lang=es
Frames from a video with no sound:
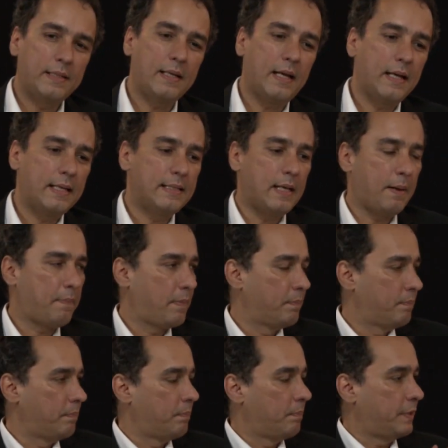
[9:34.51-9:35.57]
esa, esa,
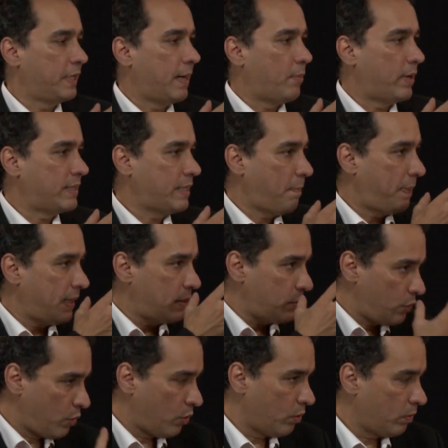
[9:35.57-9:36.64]
mm, digamos, esa
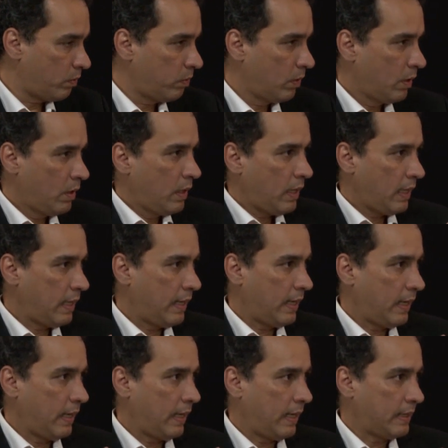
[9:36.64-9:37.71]
presión
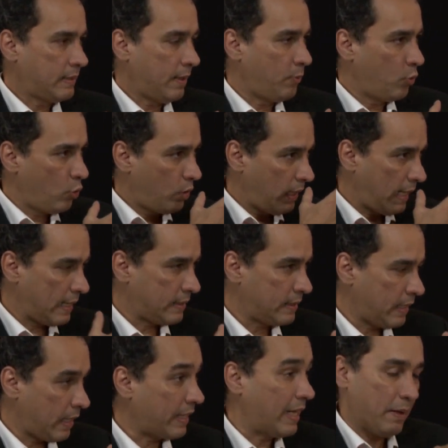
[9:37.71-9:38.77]
eh, esa
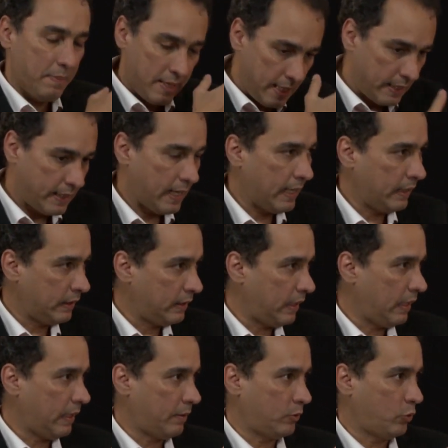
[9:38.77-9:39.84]
burocracia que es
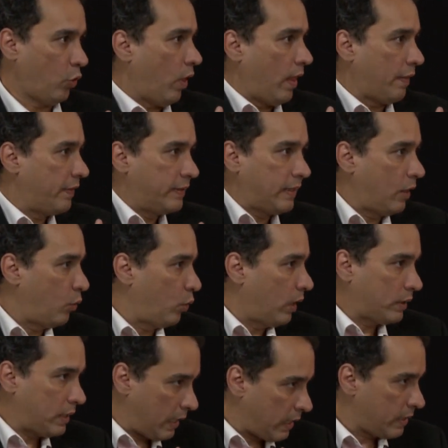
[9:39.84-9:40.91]
militante, toda
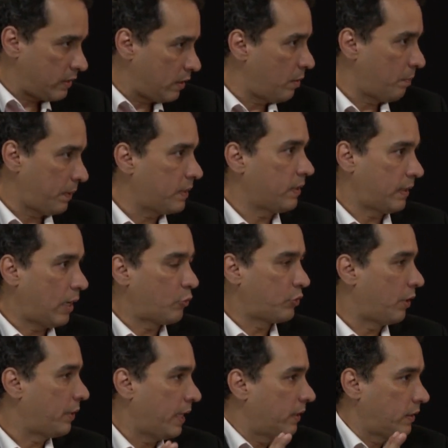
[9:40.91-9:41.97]
dictadura tiene siempre
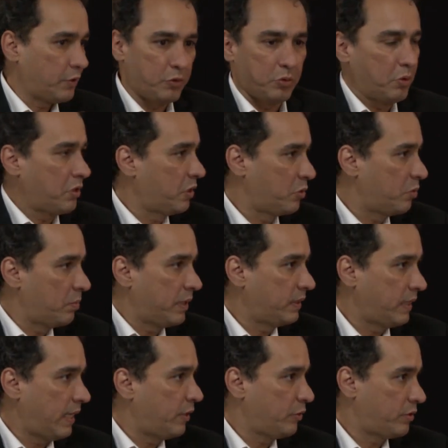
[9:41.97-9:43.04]
causa viento, eso no es ningún
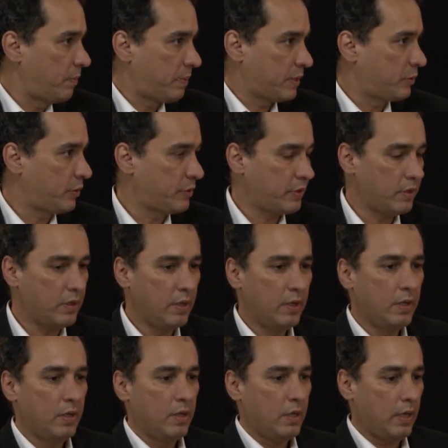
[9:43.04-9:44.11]
misterio, siempre ha sido así.
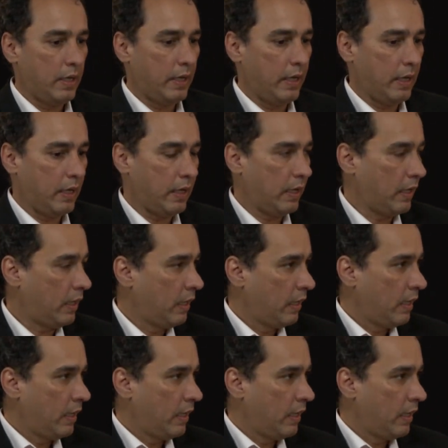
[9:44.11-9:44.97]
Eh,